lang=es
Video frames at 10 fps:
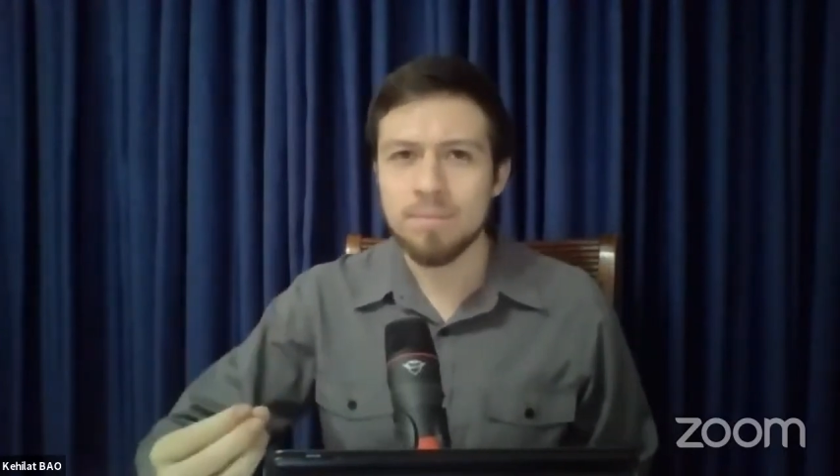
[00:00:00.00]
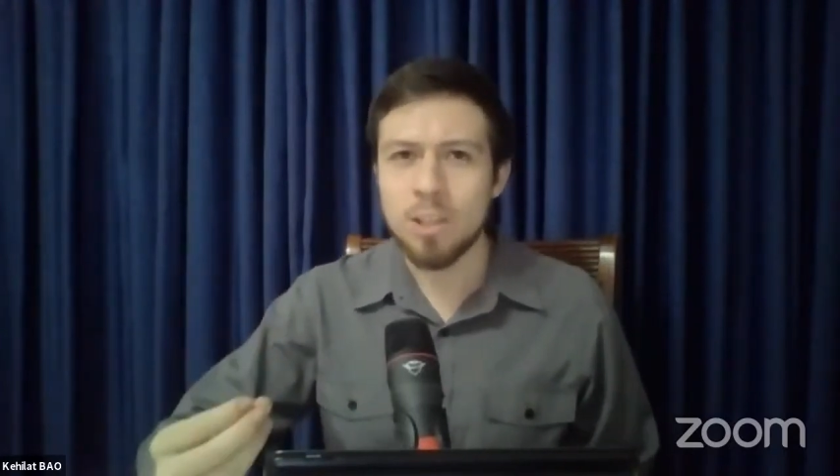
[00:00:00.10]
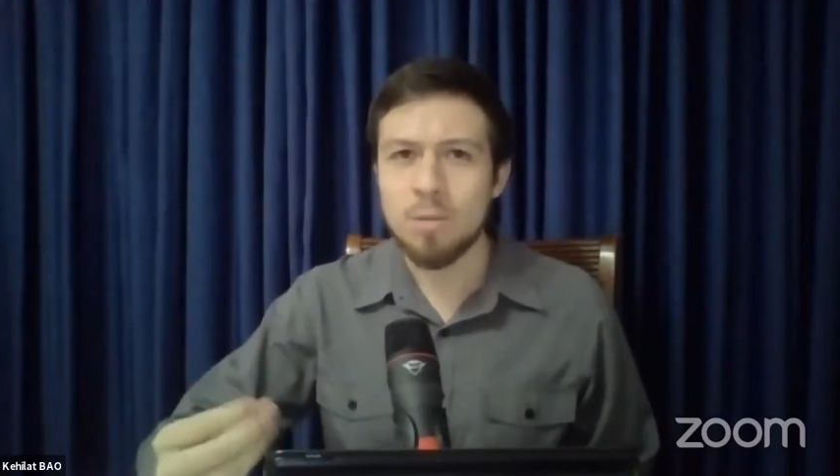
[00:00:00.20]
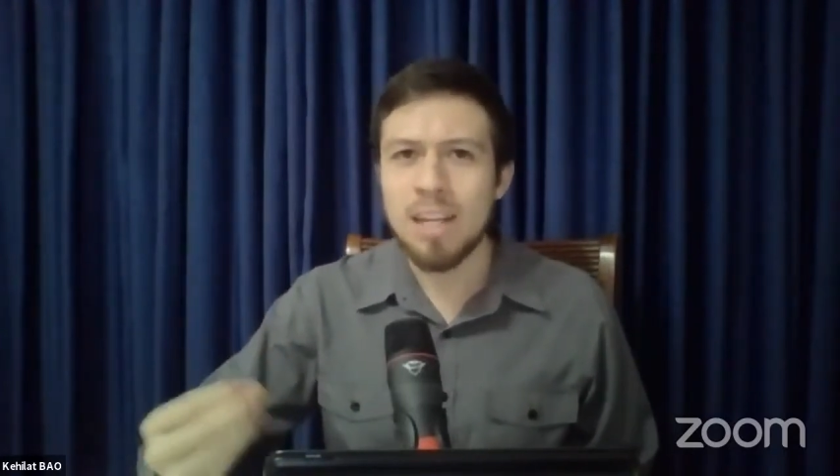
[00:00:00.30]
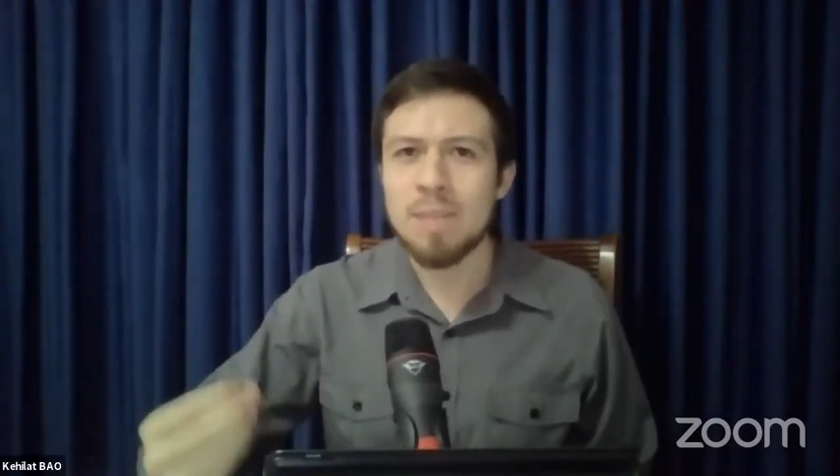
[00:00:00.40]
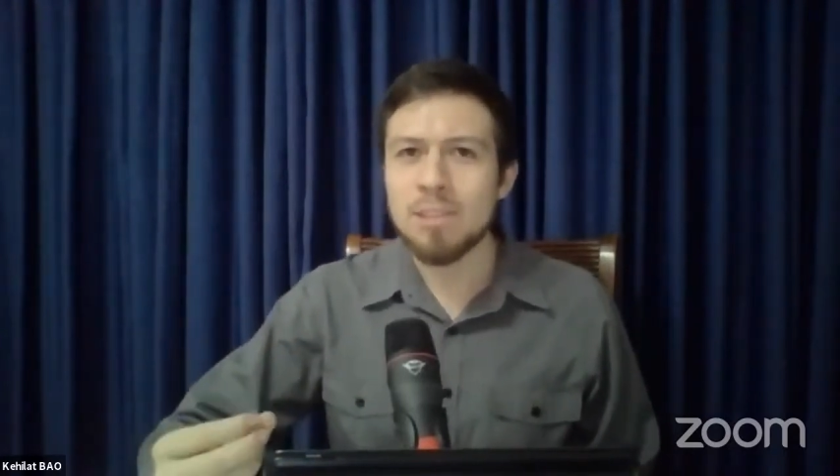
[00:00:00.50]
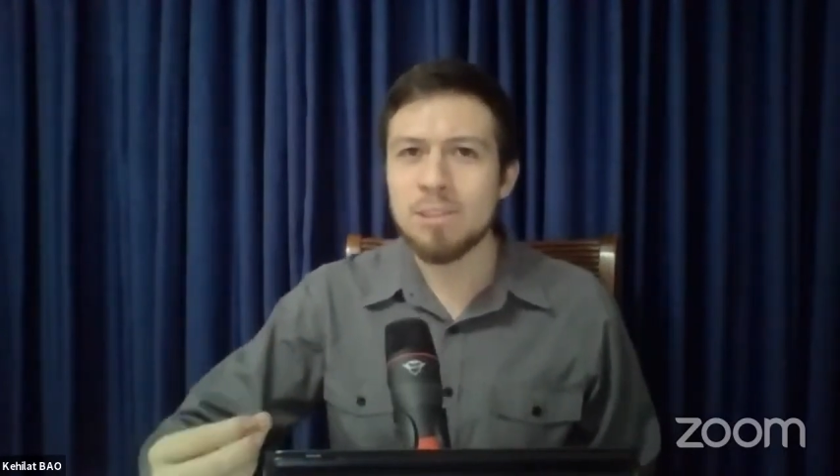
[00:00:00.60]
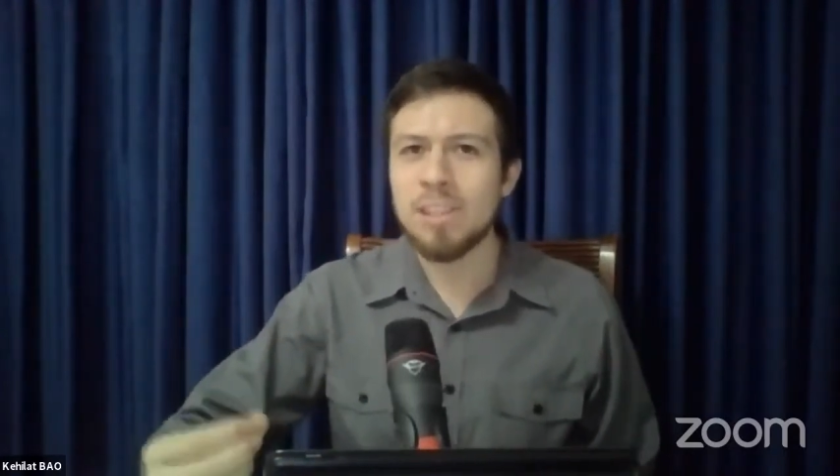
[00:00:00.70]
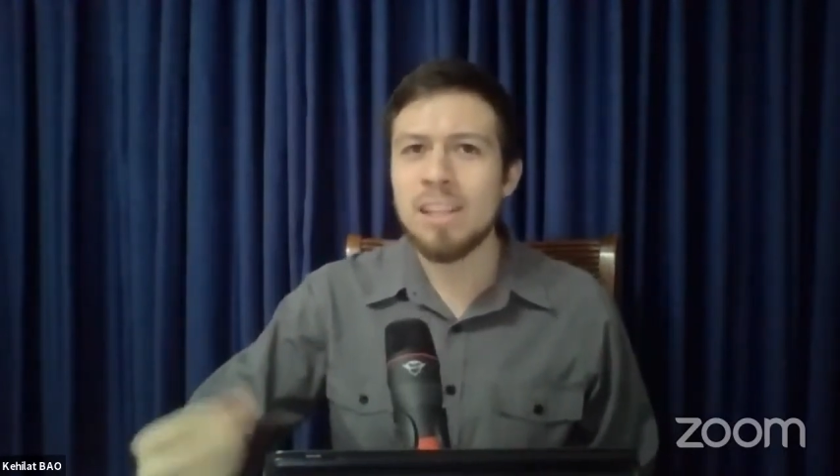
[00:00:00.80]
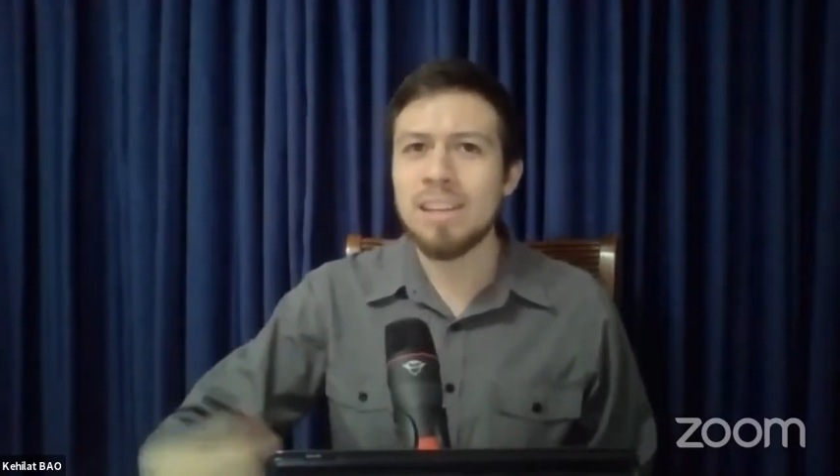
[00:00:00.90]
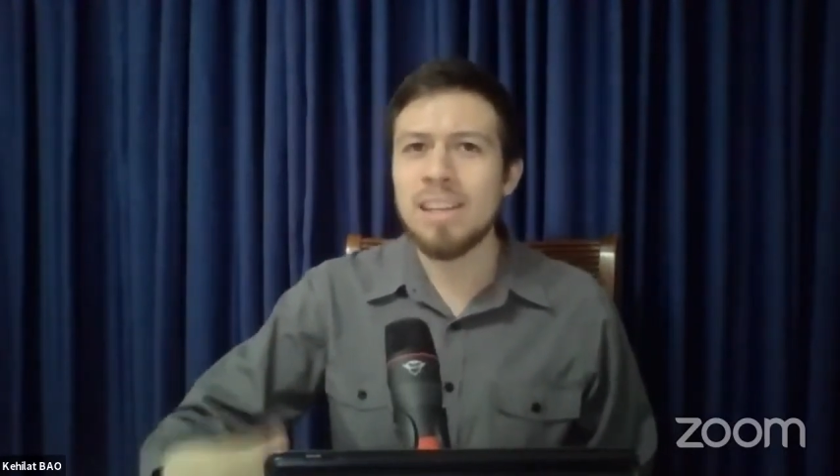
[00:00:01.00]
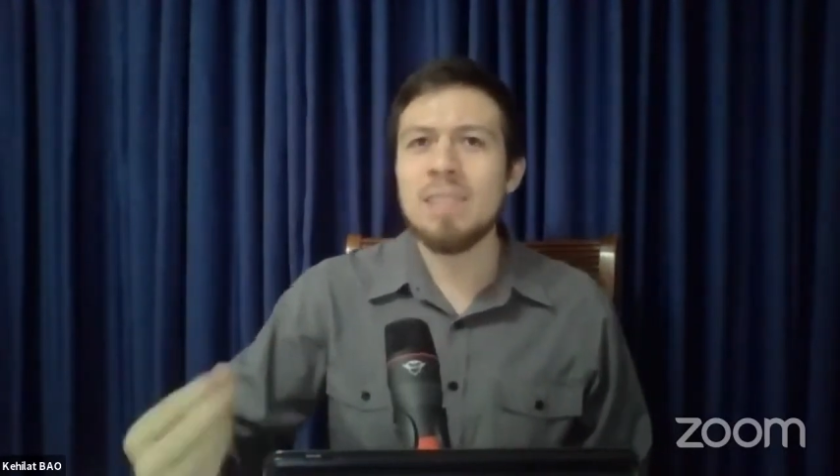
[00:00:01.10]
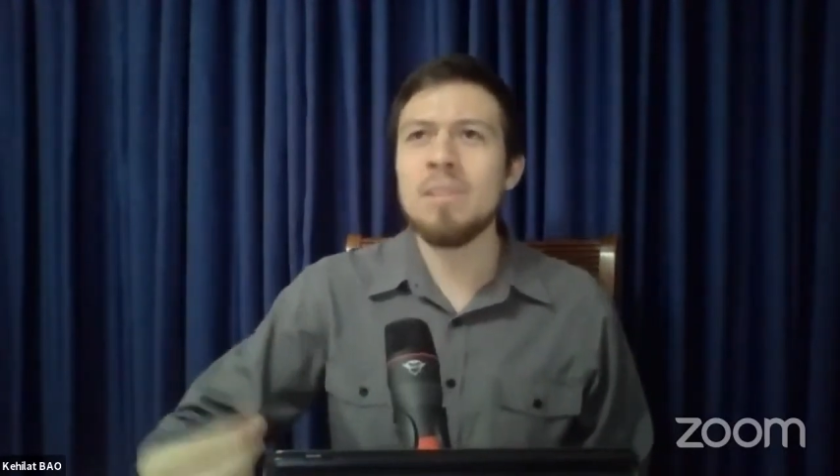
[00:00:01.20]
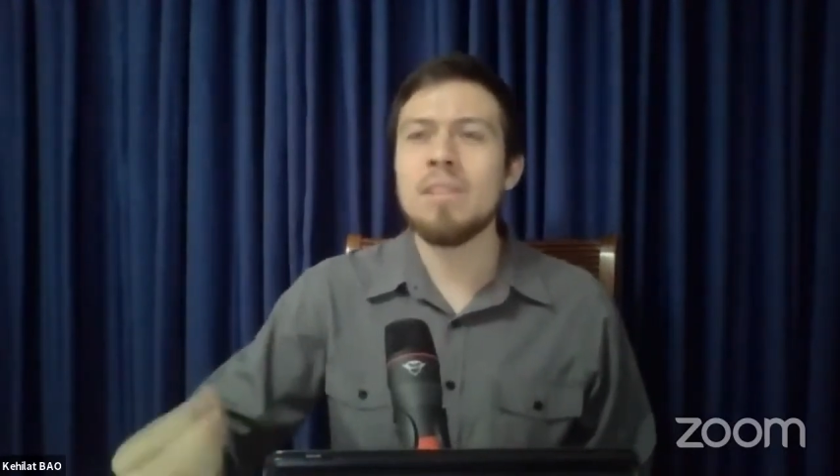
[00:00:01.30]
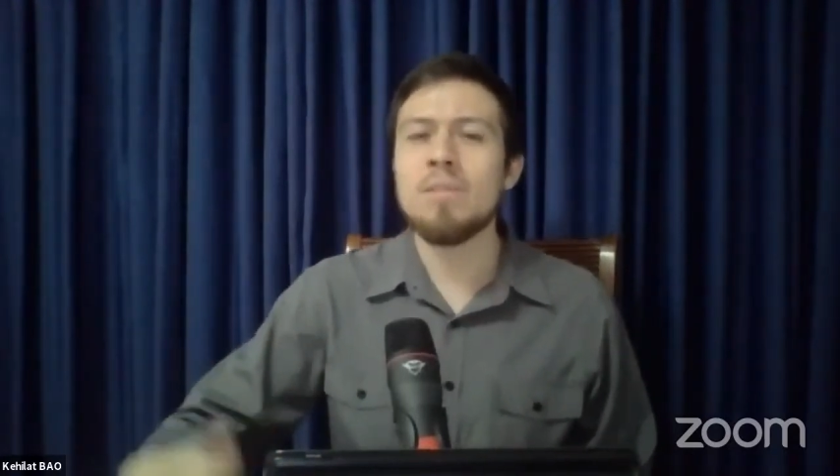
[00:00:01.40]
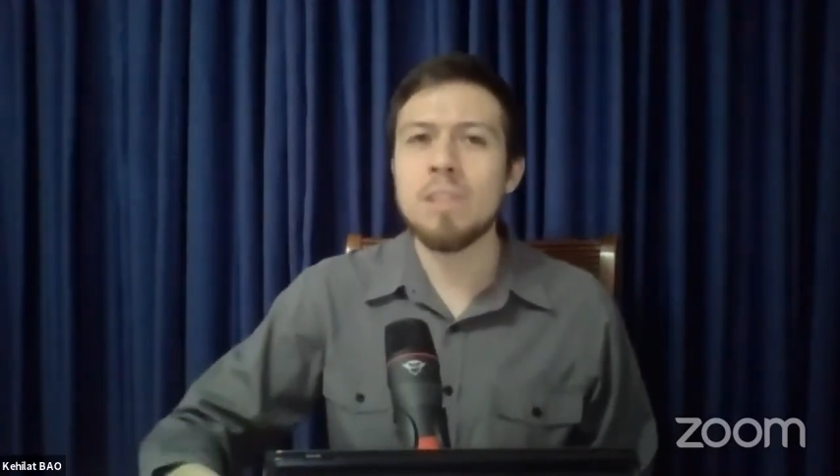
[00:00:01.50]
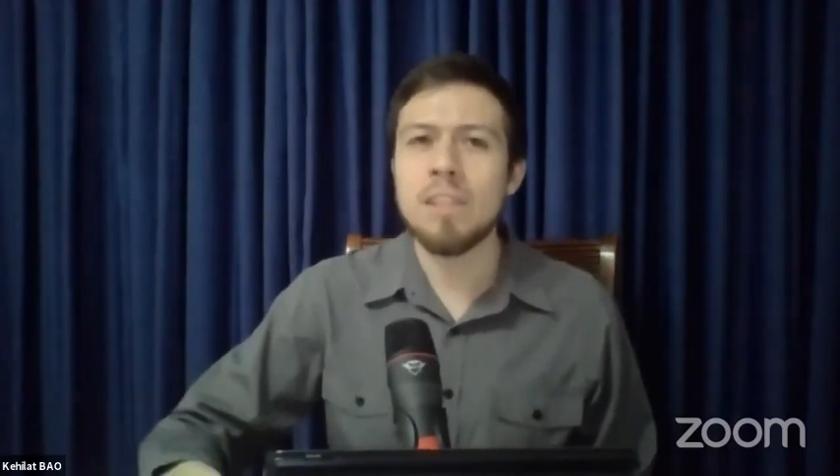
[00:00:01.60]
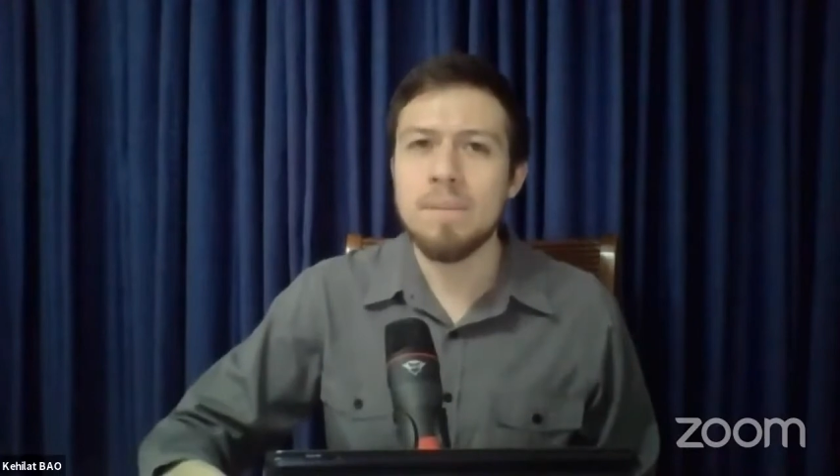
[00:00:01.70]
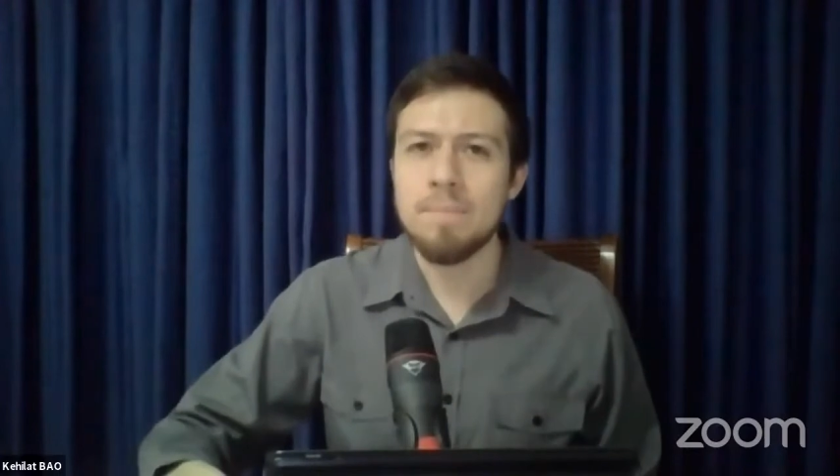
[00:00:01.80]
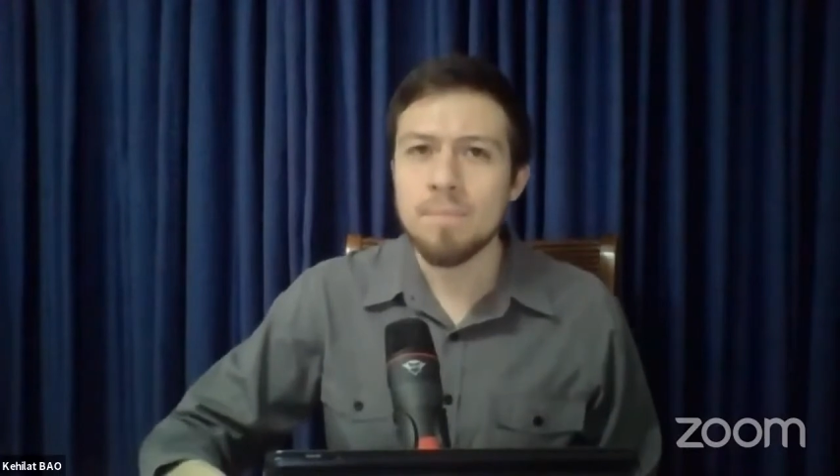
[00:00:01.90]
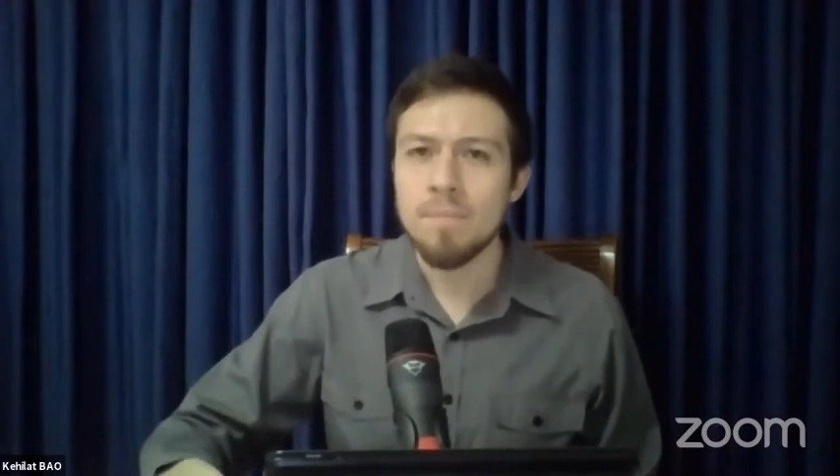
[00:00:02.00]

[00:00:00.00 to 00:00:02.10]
como la persona realmente buena,